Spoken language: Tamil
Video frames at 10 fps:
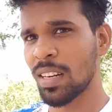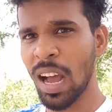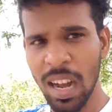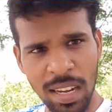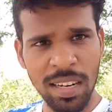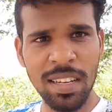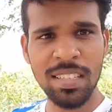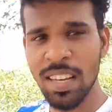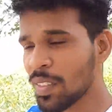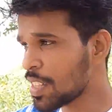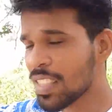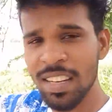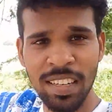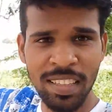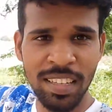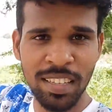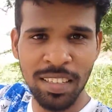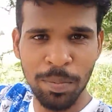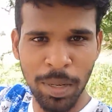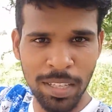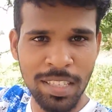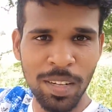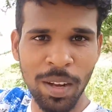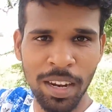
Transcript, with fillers: நாங்கள் இருக்க ஜெயில் வந்து இங்கிட்ட தான் இருக்குது மதுரை செல்வா